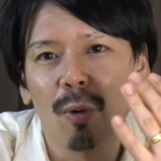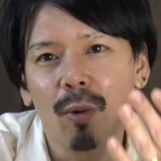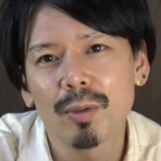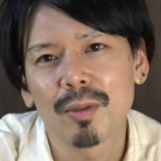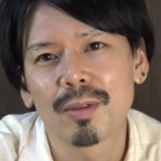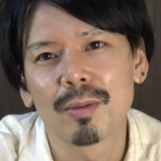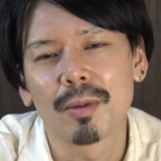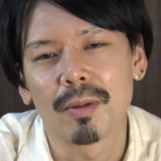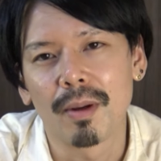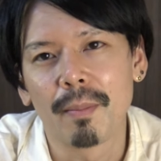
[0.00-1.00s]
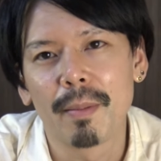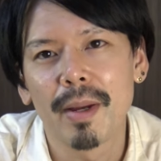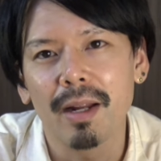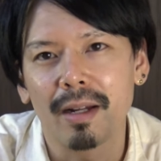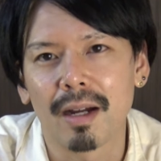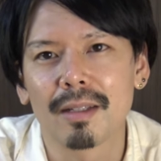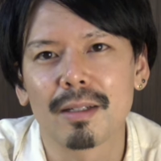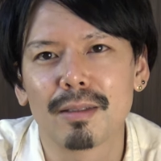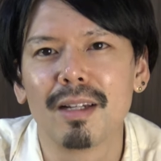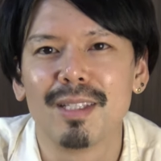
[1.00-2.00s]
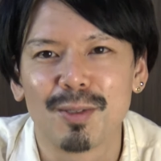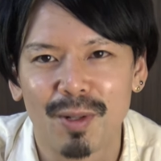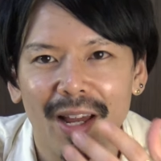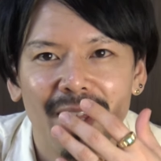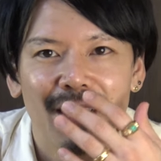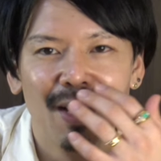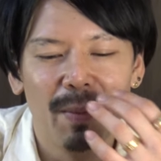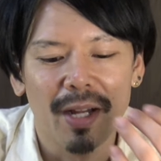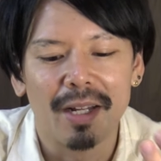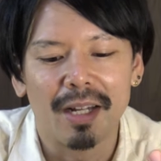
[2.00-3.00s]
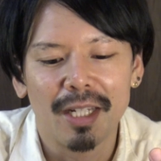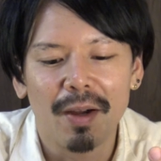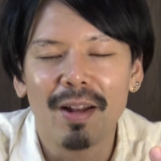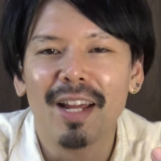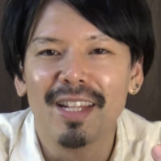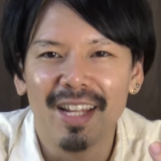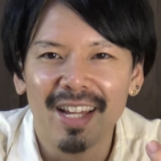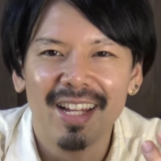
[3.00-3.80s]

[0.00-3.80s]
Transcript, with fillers: こぞっていう時はあんまメガネかけたくないんですよねメガネが似合わないんで